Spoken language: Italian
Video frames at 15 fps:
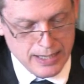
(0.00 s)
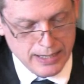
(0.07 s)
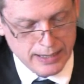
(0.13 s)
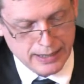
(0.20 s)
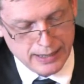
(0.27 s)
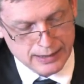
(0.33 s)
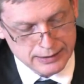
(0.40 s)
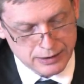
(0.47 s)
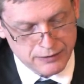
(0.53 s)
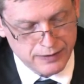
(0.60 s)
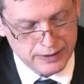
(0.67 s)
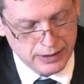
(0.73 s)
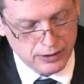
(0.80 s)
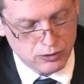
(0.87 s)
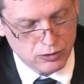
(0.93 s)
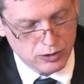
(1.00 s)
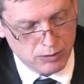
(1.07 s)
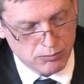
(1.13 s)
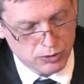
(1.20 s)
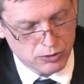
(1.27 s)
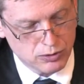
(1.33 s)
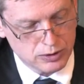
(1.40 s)
e che ha trasferito
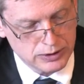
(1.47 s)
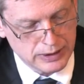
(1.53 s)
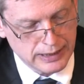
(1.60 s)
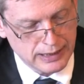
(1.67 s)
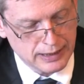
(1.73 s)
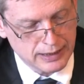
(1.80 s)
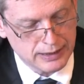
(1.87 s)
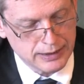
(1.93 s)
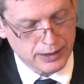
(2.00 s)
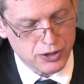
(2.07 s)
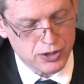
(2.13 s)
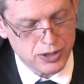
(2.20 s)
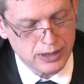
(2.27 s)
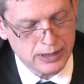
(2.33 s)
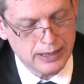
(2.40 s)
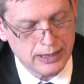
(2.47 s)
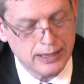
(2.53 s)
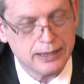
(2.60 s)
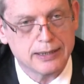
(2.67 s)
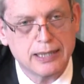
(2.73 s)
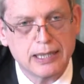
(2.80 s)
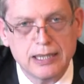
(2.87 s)
il motore della
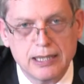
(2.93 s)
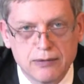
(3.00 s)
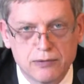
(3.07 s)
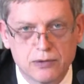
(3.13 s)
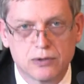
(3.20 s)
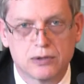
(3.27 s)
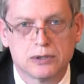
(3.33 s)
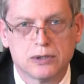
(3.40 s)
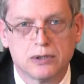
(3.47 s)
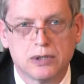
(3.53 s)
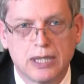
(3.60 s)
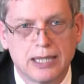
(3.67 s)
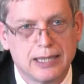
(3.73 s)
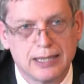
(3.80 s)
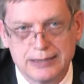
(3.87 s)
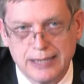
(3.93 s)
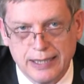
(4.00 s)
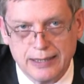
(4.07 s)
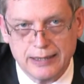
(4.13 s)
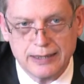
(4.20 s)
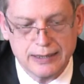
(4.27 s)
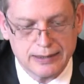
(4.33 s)
crescita dal lavoro alla
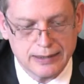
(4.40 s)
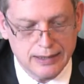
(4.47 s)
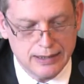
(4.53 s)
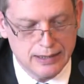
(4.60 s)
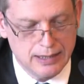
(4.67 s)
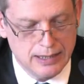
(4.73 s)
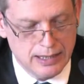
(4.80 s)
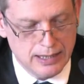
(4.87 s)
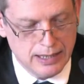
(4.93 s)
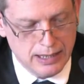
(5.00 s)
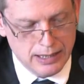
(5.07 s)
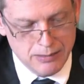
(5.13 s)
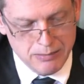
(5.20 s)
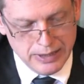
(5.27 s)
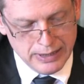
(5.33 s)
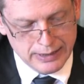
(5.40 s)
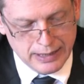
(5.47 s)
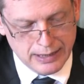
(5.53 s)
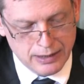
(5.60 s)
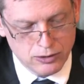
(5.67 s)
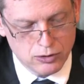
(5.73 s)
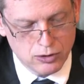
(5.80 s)
rendita,
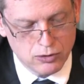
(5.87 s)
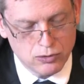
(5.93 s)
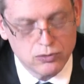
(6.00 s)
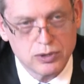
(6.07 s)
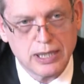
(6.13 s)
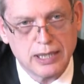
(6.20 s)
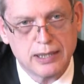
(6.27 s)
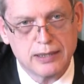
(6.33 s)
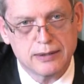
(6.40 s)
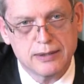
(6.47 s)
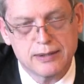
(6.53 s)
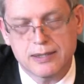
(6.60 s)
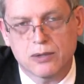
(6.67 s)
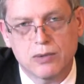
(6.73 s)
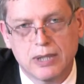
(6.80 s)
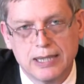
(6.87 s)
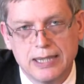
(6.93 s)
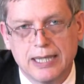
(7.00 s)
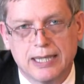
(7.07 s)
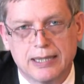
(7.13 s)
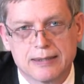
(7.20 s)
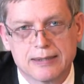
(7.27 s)
alimentando una
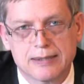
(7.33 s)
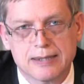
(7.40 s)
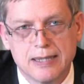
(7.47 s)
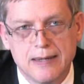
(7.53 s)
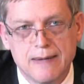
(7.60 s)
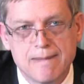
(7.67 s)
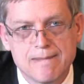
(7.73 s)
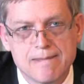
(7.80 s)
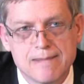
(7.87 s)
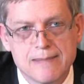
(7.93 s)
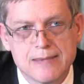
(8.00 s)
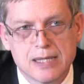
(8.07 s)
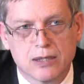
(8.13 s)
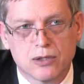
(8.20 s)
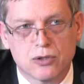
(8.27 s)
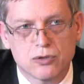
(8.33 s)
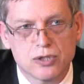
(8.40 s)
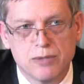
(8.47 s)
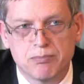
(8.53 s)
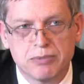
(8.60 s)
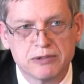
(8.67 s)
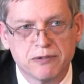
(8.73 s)
diseguaglianza
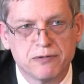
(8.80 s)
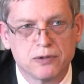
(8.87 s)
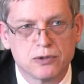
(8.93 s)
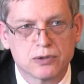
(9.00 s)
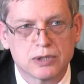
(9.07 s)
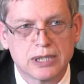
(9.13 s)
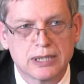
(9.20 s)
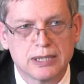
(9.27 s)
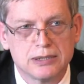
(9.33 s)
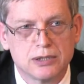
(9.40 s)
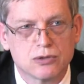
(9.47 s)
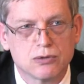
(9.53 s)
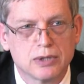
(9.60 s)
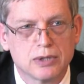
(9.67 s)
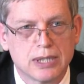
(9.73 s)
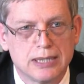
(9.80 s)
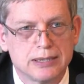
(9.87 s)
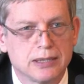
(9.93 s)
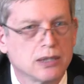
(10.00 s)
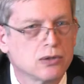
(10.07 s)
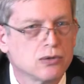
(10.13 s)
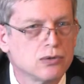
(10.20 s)
così profonda da
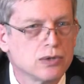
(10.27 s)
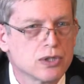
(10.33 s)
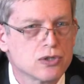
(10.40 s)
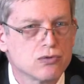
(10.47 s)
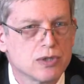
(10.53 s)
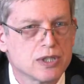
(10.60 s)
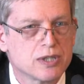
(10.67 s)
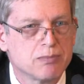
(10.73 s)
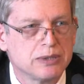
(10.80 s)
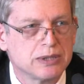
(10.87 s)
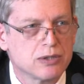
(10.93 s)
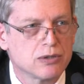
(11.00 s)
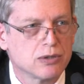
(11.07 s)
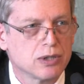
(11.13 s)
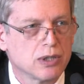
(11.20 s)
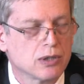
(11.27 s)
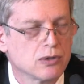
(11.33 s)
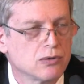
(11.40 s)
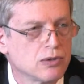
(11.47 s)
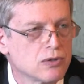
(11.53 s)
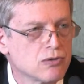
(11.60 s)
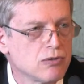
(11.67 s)
risultare in alcune sue espressioni, in
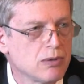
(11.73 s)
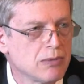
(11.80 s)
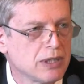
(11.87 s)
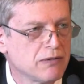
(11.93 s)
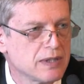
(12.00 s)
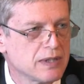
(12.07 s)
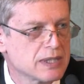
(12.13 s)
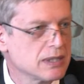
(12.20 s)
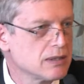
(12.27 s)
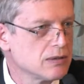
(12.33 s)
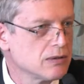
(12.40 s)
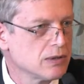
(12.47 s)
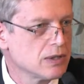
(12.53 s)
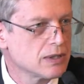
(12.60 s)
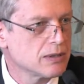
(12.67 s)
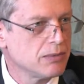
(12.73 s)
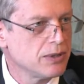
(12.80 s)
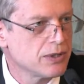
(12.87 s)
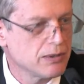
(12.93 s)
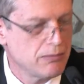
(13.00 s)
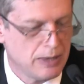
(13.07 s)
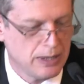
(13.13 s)
alcune sue manifestazioni
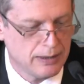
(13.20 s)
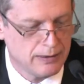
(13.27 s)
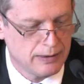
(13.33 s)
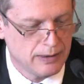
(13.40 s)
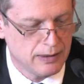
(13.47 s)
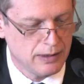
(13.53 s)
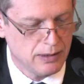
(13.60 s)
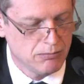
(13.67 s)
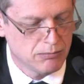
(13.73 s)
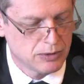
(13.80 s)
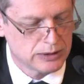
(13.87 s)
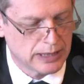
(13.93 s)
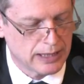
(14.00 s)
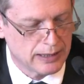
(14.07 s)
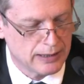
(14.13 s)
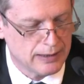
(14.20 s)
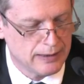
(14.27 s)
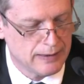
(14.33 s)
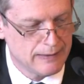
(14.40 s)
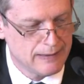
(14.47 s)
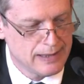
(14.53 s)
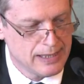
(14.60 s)
semplicemente
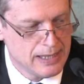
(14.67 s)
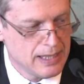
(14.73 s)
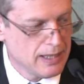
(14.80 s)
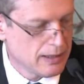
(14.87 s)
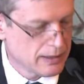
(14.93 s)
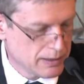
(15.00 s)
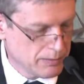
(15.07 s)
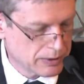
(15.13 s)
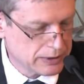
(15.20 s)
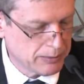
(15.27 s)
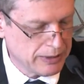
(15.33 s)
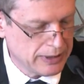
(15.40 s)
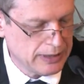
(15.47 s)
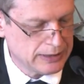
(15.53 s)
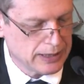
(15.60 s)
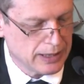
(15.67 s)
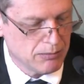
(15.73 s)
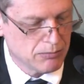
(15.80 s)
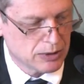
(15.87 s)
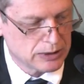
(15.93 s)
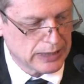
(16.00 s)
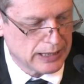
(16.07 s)
immorale. Si potrebbe dire
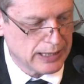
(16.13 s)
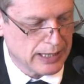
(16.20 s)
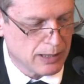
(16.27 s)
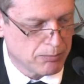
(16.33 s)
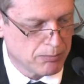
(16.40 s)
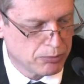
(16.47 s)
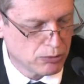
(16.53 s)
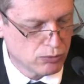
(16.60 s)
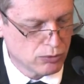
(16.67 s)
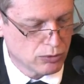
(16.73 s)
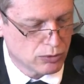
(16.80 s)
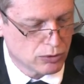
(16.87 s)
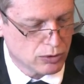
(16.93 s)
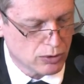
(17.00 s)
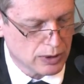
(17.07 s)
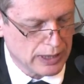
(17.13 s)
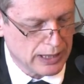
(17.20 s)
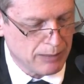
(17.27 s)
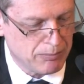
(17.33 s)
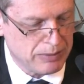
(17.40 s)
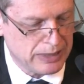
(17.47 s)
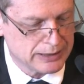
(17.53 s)
immorale al punto
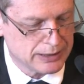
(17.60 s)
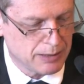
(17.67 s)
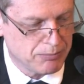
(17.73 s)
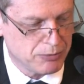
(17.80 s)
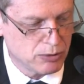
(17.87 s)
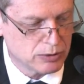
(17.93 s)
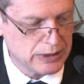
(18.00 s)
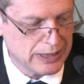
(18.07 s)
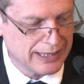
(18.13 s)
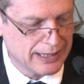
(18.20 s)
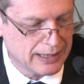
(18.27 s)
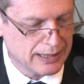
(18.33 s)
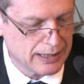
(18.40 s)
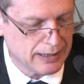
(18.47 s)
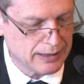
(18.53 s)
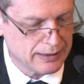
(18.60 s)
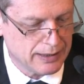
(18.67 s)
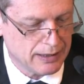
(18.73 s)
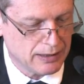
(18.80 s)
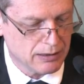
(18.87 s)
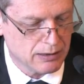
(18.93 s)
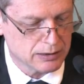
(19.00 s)
che la parte più ricca
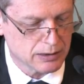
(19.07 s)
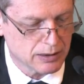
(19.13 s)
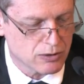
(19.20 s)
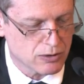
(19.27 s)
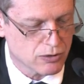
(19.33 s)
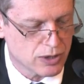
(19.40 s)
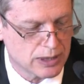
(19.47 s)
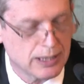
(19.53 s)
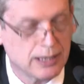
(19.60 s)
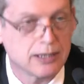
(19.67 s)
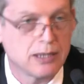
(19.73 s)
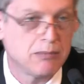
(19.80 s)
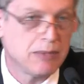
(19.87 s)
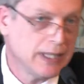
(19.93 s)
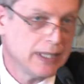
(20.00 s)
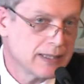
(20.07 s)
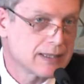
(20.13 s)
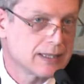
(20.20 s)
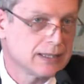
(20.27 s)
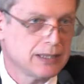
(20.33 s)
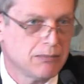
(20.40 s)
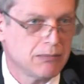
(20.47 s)
dentro le società del
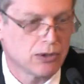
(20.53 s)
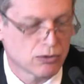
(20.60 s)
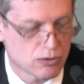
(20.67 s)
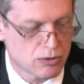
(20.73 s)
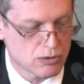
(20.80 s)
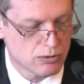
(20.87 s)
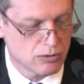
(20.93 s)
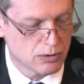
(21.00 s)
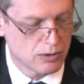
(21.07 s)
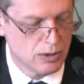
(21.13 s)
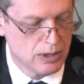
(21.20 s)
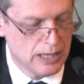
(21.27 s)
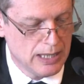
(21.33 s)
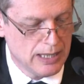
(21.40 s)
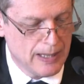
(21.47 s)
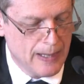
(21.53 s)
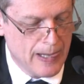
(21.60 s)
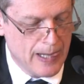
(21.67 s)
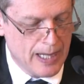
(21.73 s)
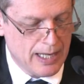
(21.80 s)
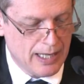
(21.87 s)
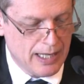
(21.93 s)
benessere, ma non solo,
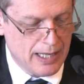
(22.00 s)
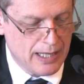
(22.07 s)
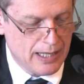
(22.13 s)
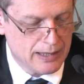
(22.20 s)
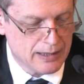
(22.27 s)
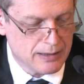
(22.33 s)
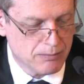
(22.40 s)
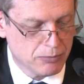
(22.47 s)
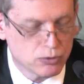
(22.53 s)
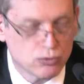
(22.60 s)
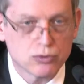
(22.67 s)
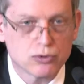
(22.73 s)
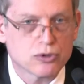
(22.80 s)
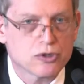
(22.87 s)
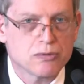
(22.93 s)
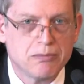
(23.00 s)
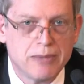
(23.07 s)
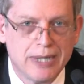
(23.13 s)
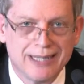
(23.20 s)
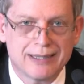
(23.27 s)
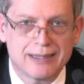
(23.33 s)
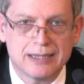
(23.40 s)
ha potuto
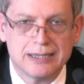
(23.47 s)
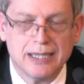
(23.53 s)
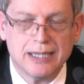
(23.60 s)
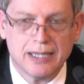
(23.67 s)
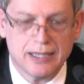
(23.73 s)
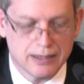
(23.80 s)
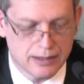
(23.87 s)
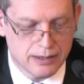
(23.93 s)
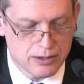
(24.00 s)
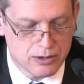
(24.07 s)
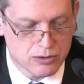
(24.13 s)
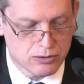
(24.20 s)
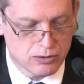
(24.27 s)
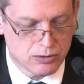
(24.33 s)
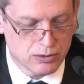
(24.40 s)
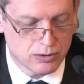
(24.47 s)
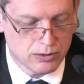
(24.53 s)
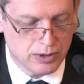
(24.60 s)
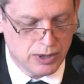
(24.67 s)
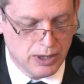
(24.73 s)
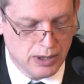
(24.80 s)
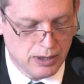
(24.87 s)
smettere anche
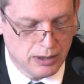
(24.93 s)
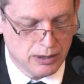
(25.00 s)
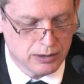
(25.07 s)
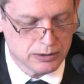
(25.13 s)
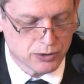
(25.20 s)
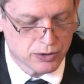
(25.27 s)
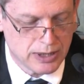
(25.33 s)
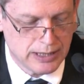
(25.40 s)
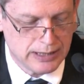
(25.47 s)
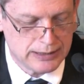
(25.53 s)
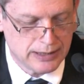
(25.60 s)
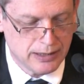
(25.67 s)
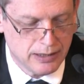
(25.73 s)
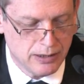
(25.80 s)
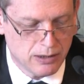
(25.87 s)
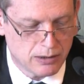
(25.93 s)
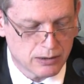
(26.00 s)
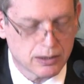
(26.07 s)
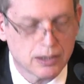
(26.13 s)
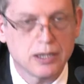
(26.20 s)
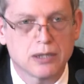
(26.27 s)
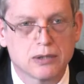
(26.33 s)
solo di incrociare gli
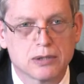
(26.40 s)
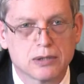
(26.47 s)
occhi